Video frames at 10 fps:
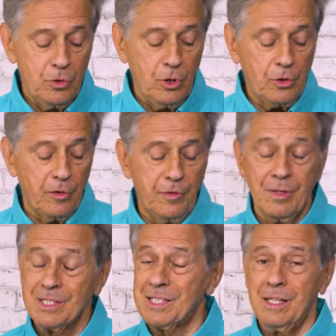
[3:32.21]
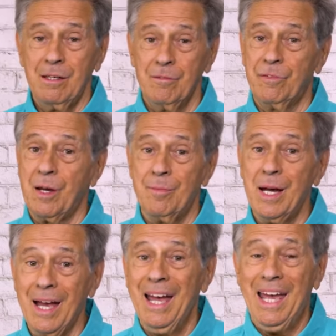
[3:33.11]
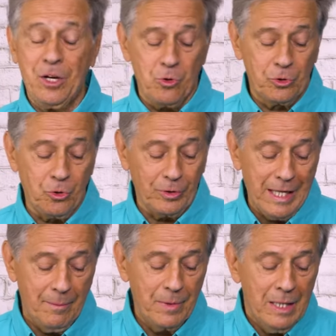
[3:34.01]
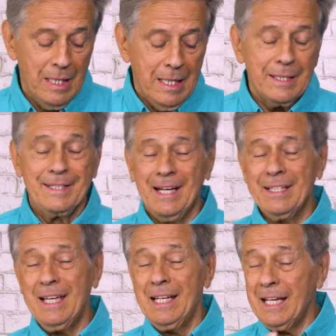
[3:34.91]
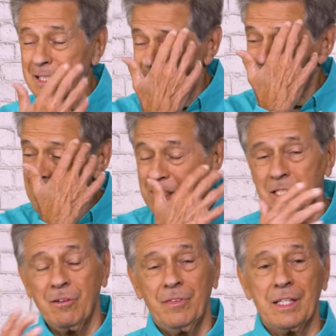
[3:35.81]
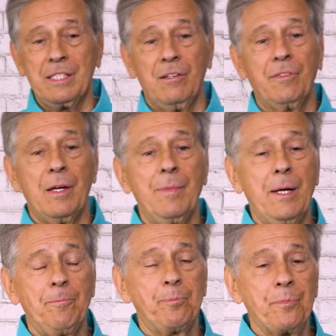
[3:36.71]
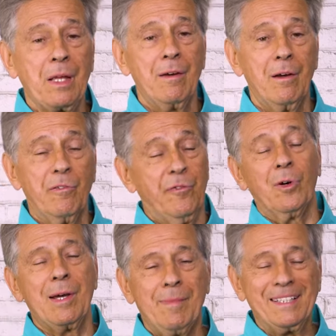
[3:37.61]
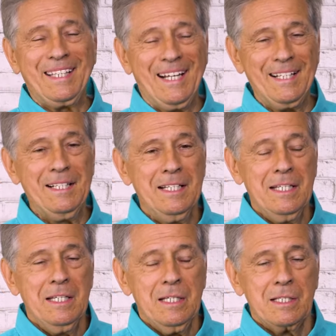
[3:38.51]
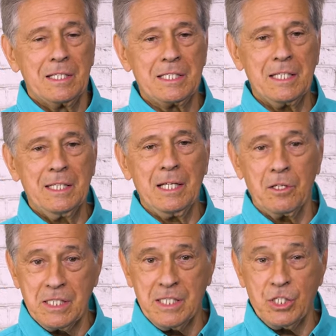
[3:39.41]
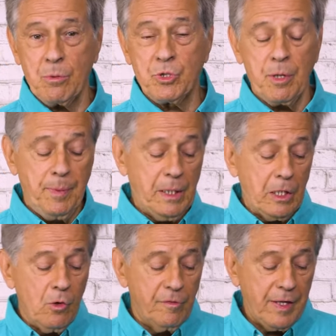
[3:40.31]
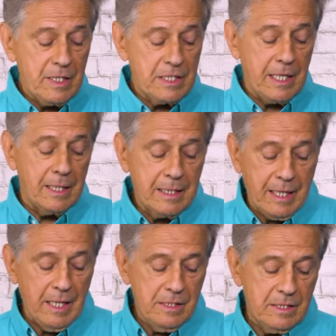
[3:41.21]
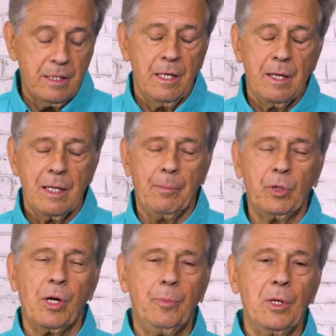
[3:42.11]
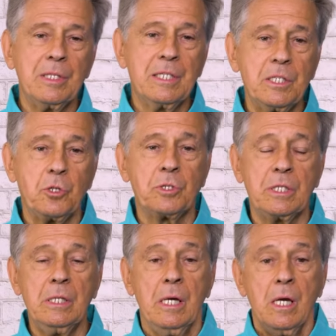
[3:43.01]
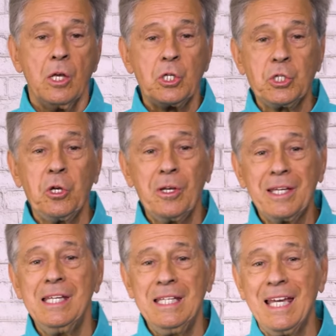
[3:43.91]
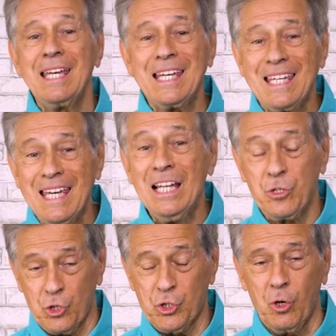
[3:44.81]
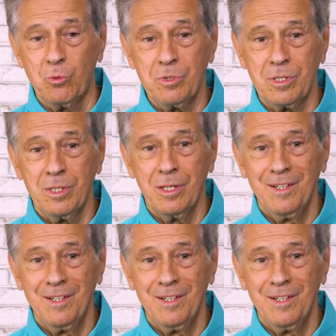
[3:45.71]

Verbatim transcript: notre vie. C'est vraiment incontournable. Dans Galates, ça c'est un verset vraiment euh, fondamental. C'est dans le sixième chapitre et au verset 15, l'apôtre Paul dit ceci, ce qui est quelque chose